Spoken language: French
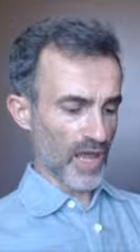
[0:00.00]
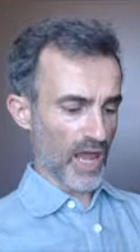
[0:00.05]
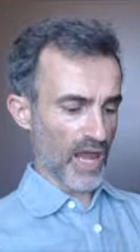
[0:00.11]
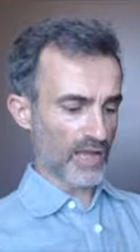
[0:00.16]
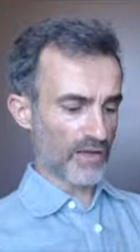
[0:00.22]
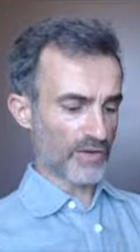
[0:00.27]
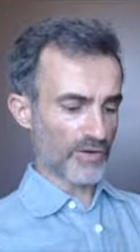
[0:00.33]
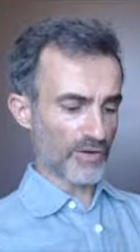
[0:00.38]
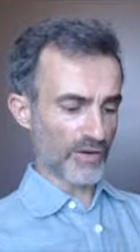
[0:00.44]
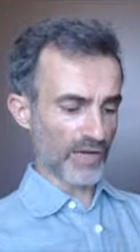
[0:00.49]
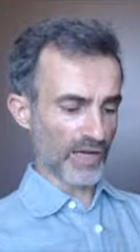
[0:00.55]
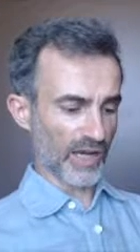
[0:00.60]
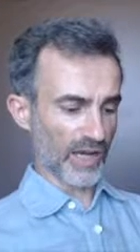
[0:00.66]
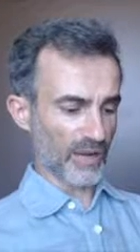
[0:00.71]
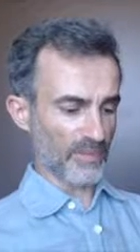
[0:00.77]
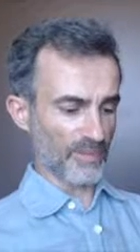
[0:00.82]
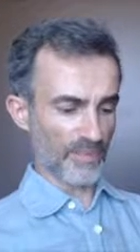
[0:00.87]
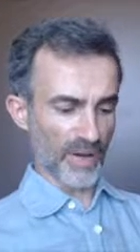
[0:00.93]
elle ne
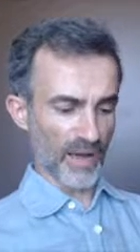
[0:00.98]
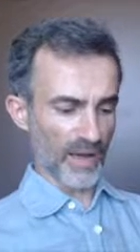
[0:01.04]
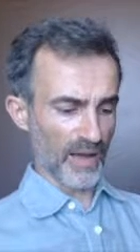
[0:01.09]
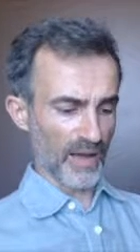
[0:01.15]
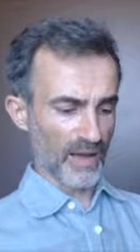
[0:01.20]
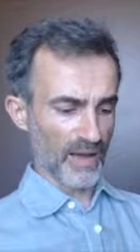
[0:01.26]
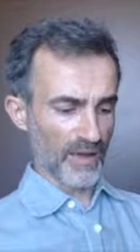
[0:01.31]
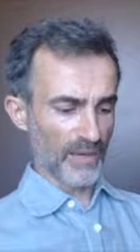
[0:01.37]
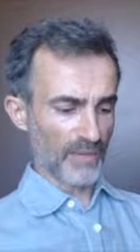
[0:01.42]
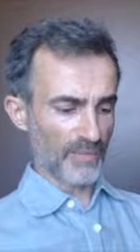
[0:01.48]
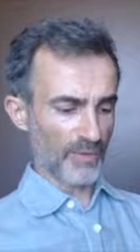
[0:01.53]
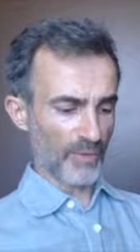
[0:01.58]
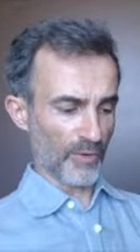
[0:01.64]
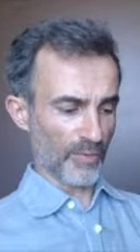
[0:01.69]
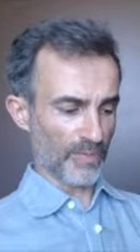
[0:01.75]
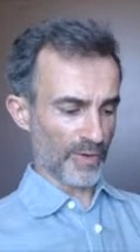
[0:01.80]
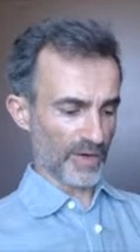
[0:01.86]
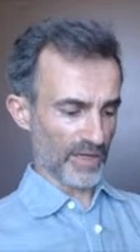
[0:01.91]
crée pas
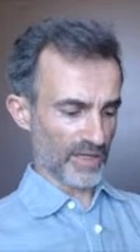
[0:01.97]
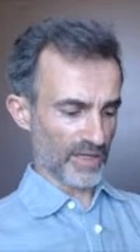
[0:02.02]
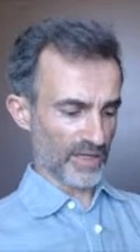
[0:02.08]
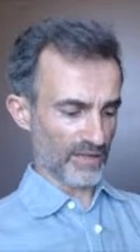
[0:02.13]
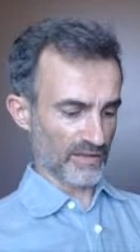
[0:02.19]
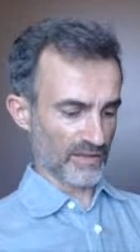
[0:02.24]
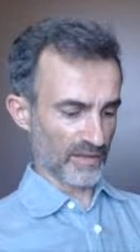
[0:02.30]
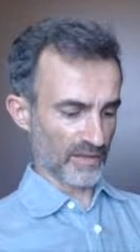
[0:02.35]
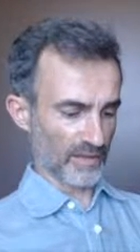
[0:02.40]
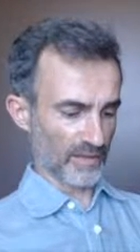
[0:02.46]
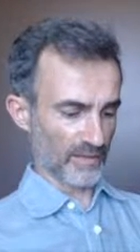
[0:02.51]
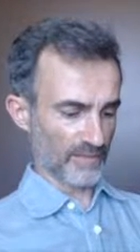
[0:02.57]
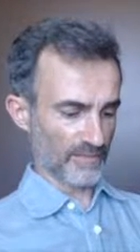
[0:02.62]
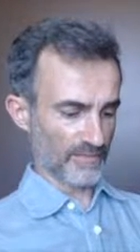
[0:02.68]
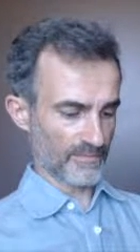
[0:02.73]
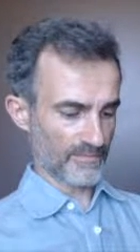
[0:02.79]
propriété.